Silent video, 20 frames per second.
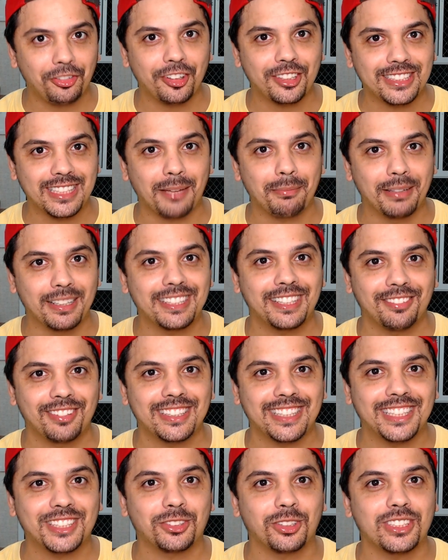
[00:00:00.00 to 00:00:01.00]
fique sabendo que
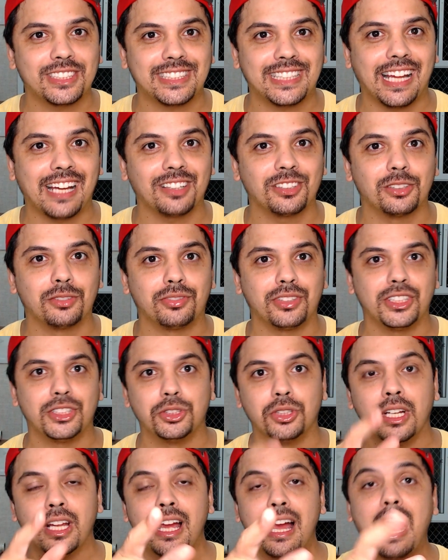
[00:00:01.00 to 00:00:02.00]
vocês gostaram do vídeo.